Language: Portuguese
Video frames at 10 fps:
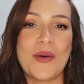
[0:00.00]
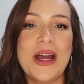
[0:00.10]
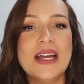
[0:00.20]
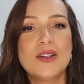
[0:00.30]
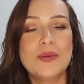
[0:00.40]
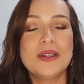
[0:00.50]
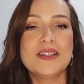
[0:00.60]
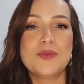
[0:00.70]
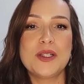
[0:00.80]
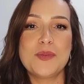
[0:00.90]
Então, uma das
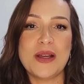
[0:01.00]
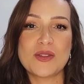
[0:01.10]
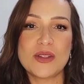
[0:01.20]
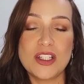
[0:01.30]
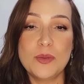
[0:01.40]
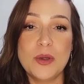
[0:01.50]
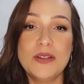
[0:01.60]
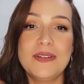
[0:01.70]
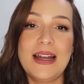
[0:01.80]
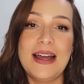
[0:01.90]
principais coisas que a gente pode
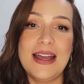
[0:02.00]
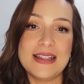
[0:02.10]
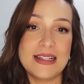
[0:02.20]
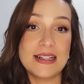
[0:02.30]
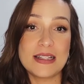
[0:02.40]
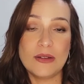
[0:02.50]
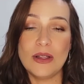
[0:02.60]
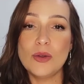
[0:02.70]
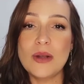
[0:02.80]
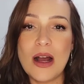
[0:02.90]
falar é seleção
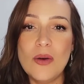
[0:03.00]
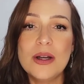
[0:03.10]
natural,